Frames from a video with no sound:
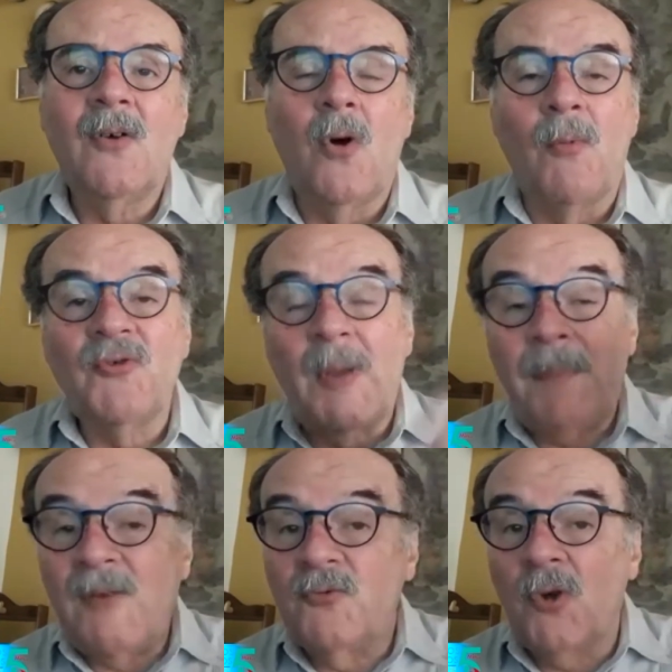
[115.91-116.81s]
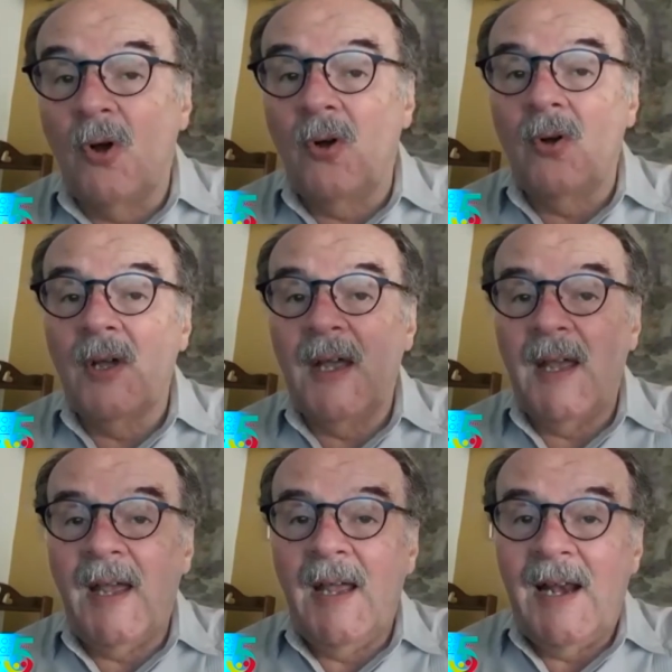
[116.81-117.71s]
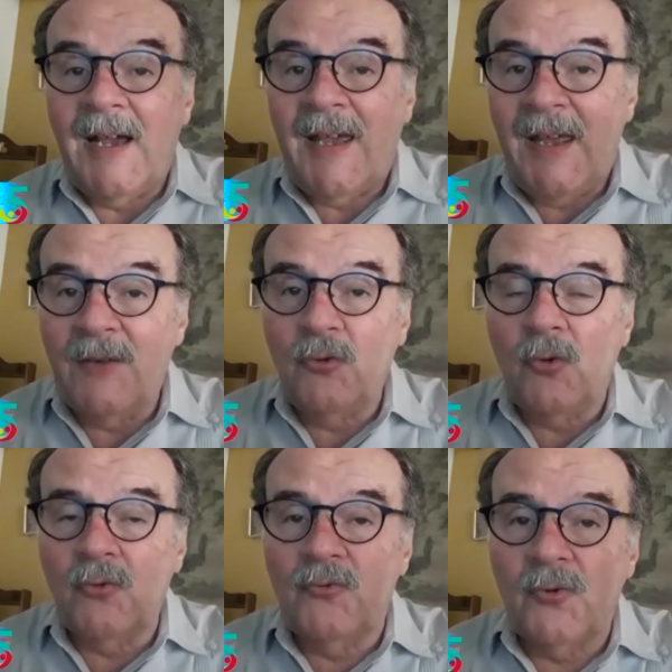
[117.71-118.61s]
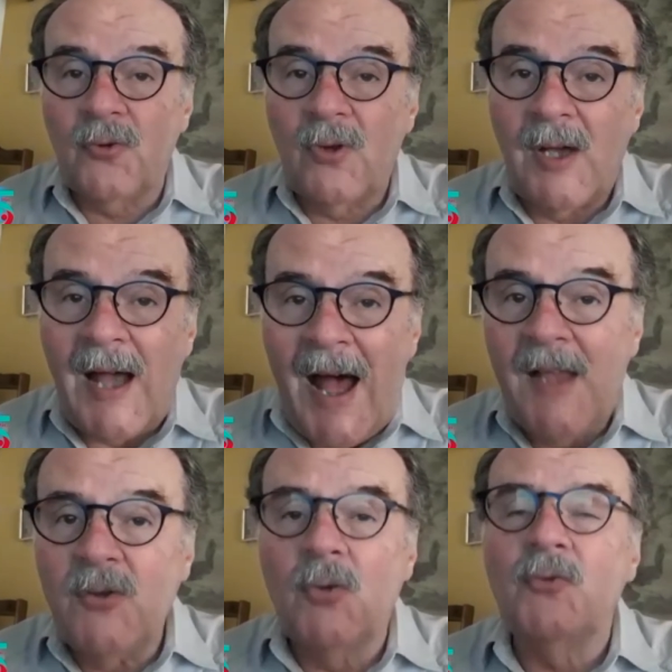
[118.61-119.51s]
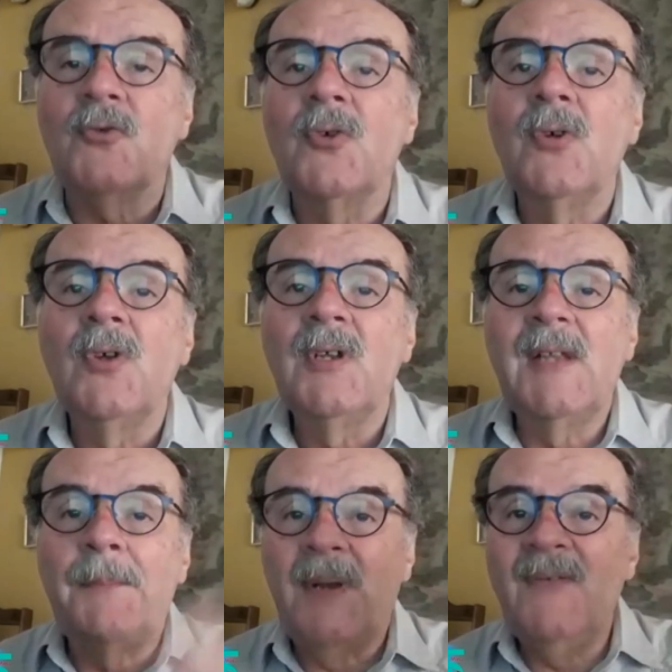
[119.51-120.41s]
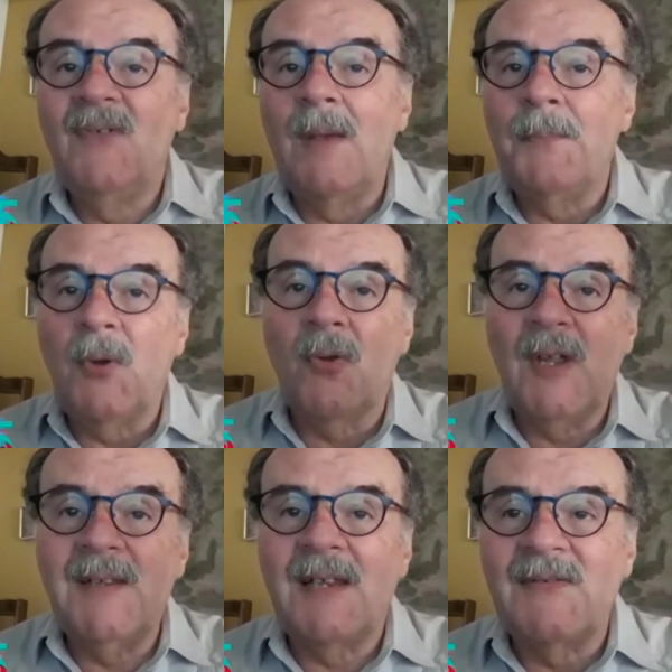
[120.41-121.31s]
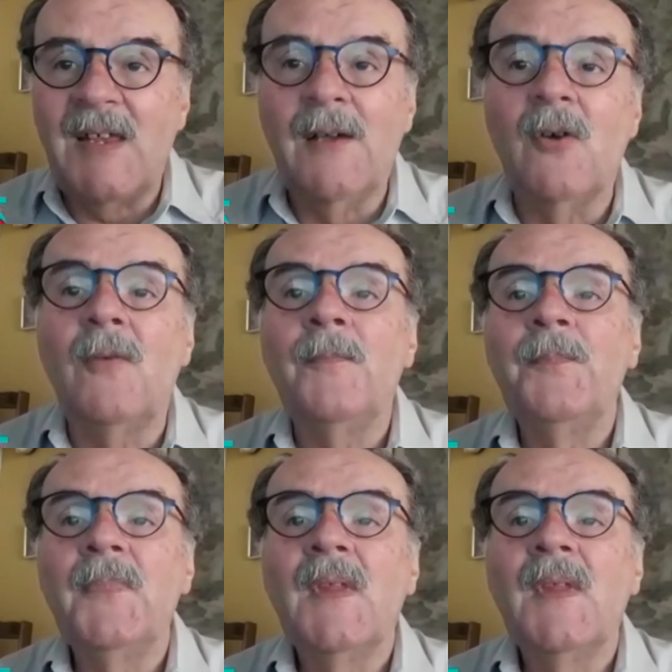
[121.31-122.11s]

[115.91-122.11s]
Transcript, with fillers: como se pensó en aquellos eh, años, de principios de este siglo,